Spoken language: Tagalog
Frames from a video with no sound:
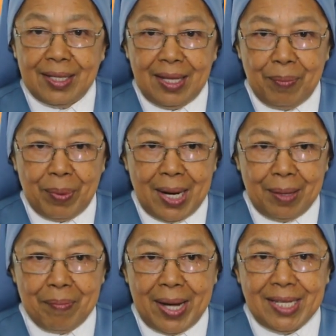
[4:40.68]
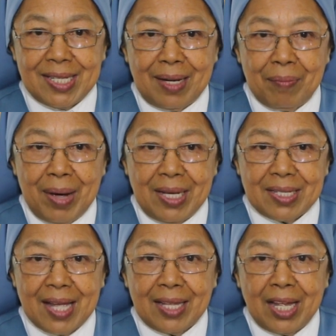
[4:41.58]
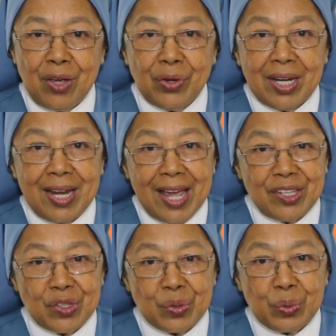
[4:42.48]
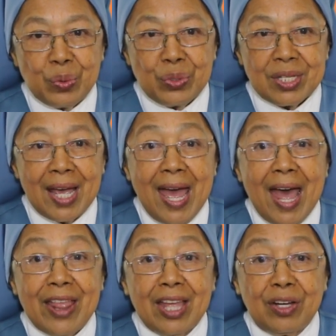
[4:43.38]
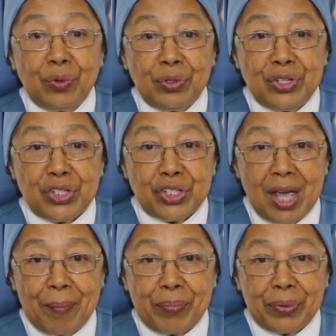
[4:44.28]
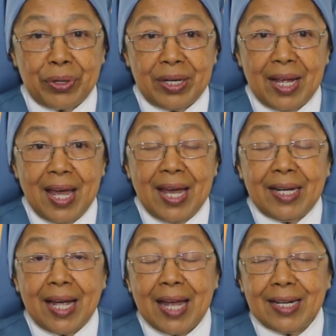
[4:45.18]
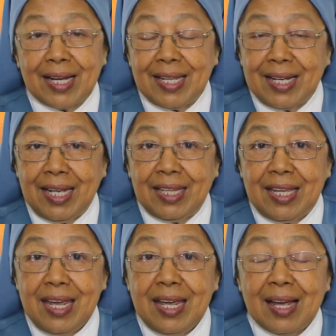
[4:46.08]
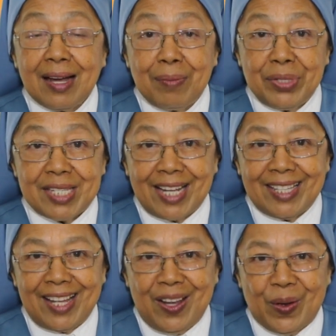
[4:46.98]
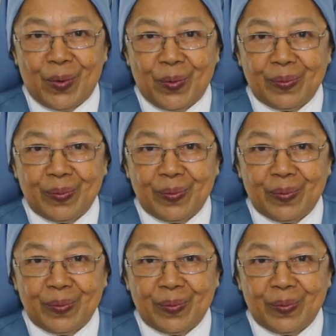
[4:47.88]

Ti panagmaysan-maysa tayo ken Jesus, the Good Shepherd, kan kadagiti kakabsat tayo.